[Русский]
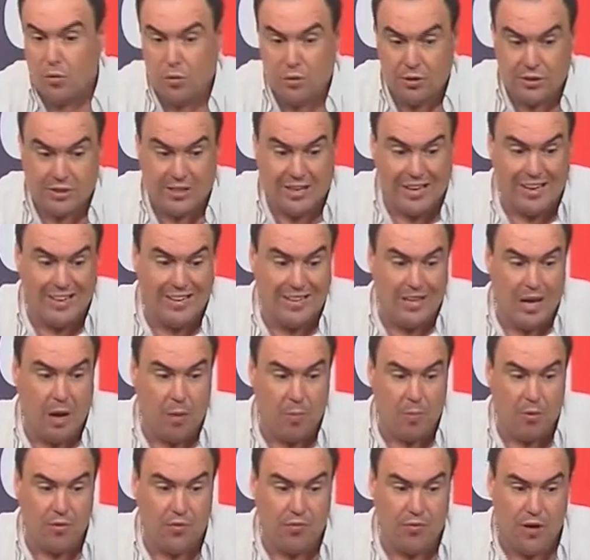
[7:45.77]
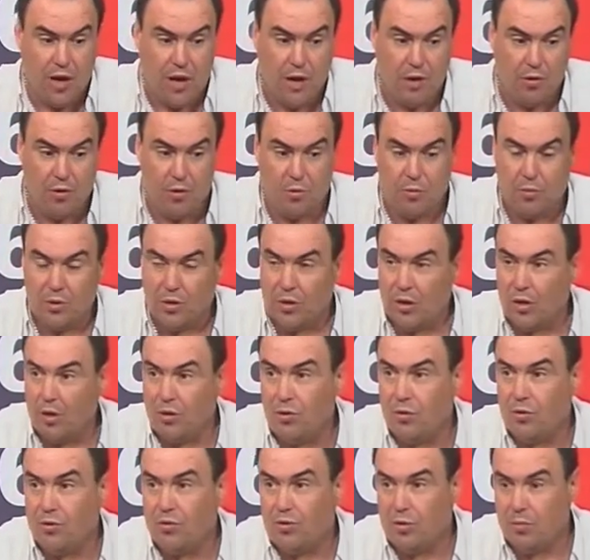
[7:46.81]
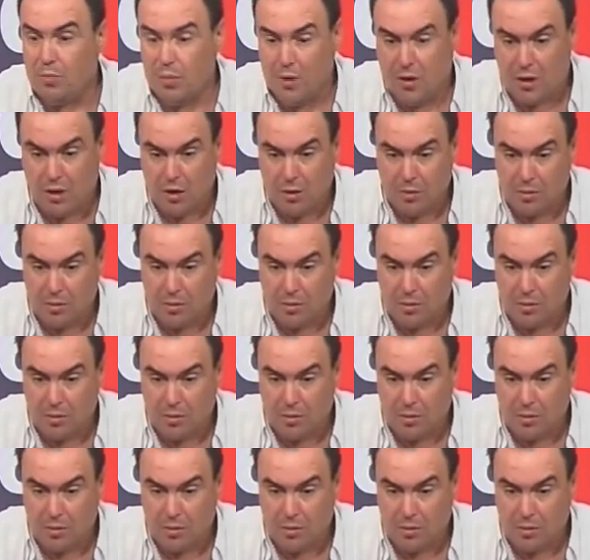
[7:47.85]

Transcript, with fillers: То есть, когда мы втягиваем энергию в себя,